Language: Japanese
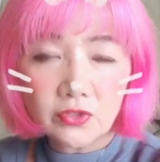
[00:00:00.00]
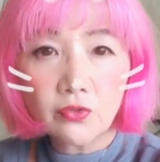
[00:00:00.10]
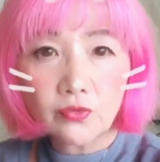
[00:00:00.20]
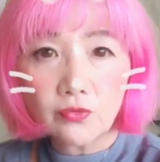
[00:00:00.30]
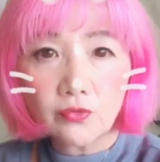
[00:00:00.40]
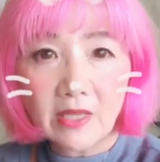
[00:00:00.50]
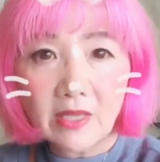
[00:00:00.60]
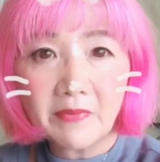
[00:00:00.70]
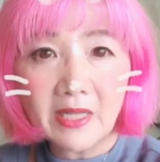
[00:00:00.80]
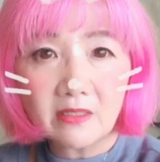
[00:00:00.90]
事の現
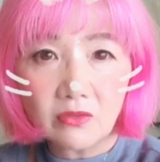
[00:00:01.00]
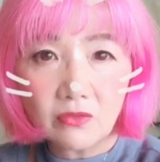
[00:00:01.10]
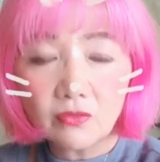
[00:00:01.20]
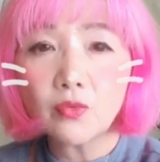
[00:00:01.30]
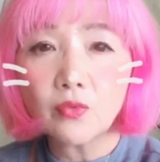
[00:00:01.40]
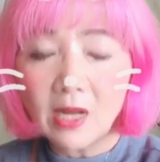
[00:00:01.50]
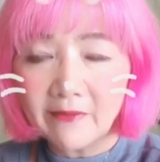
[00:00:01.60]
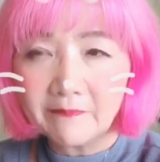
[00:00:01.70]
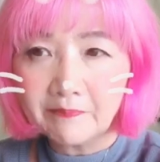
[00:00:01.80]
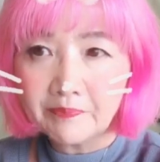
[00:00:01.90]
場っていうの
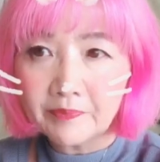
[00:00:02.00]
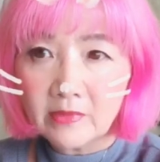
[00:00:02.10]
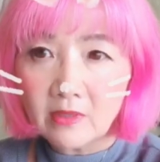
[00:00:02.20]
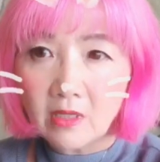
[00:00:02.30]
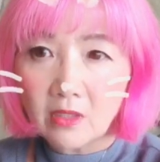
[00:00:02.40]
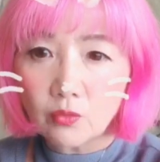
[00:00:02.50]
はあの、